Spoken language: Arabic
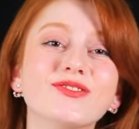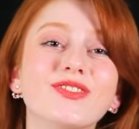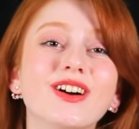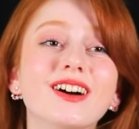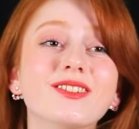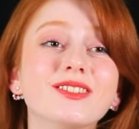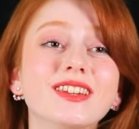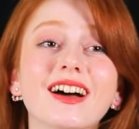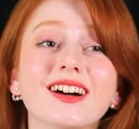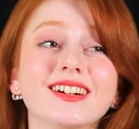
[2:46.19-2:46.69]

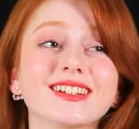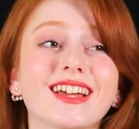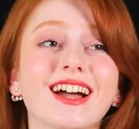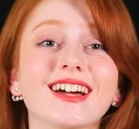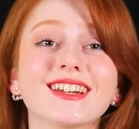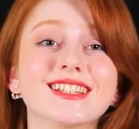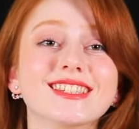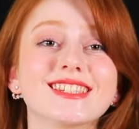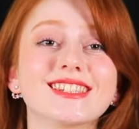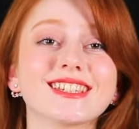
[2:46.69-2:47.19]
فلا
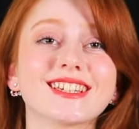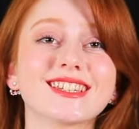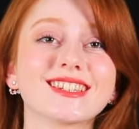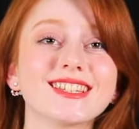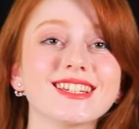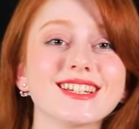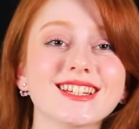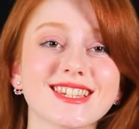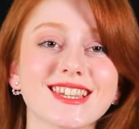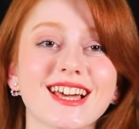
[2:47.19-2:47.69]
كانت
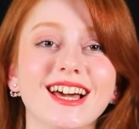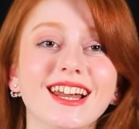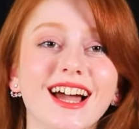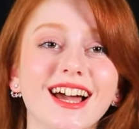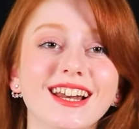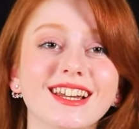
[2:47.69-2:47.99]
كثير سهله